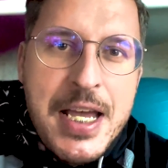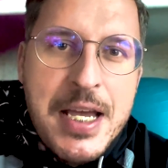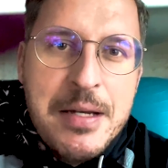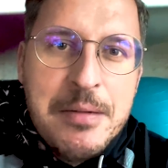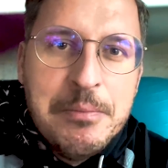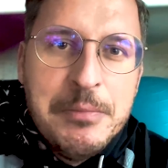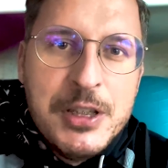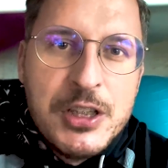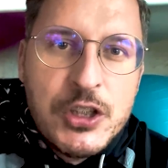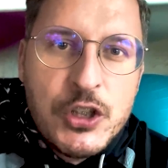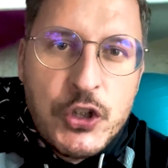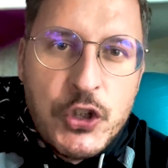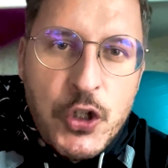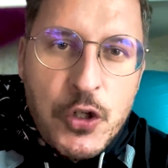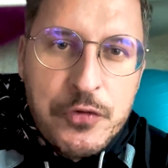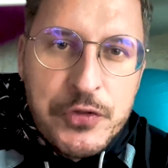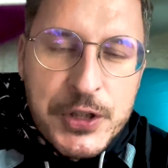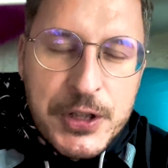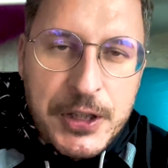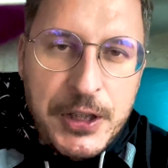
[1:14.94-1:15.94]

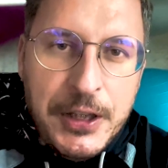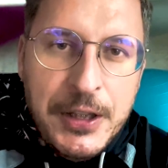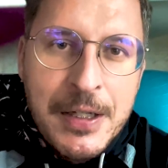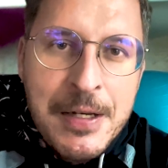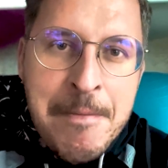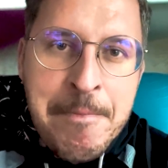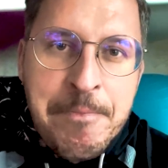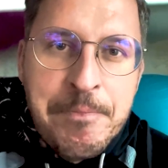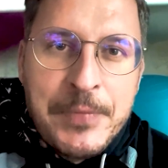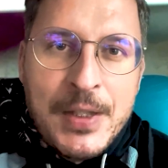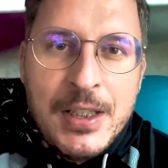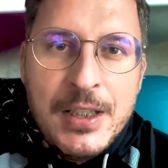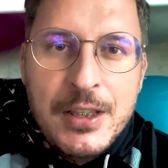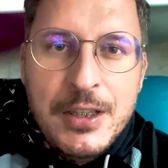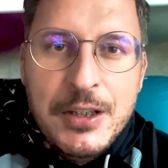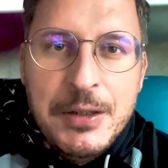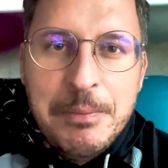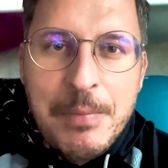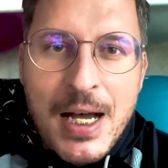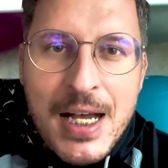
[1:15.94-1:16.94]
mistrzowski
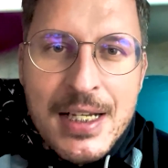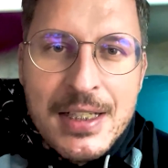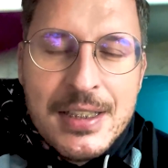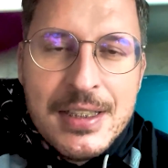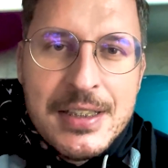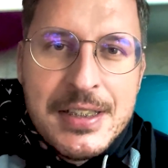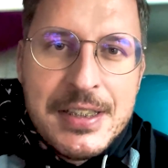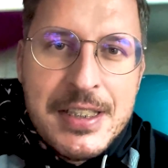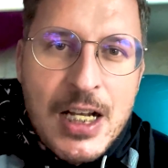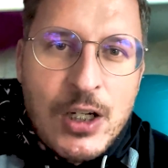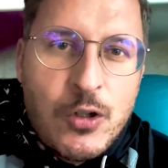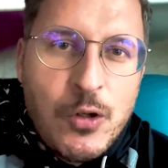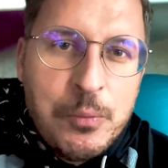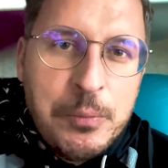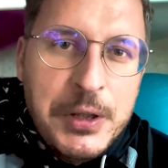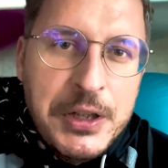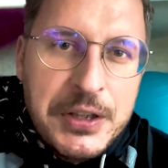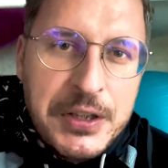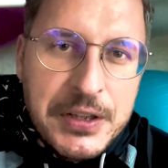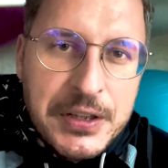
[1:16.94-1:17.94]
mm, i ma
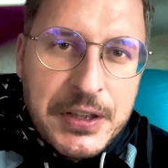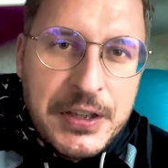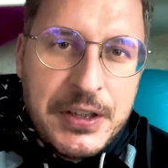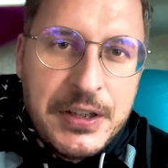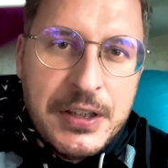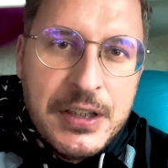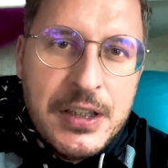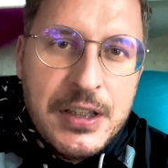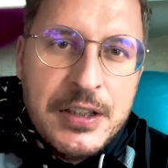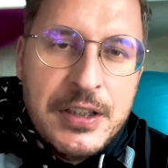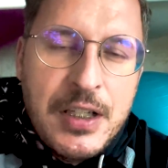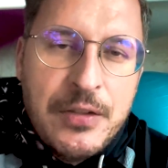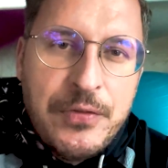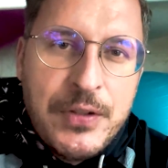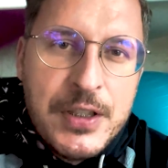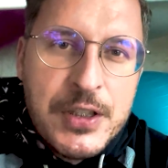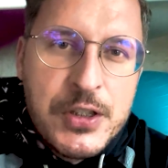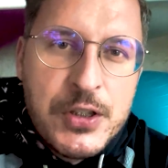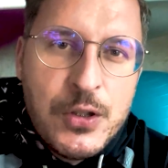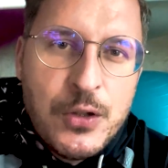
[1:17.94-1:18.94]
znakomitych
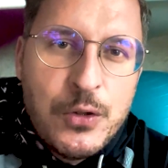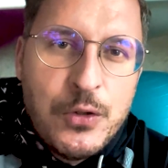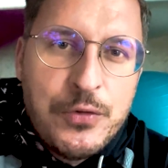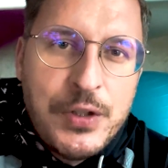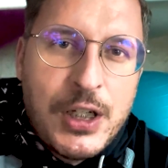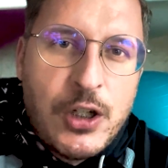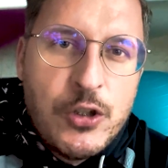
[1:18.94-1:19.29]
defensorów,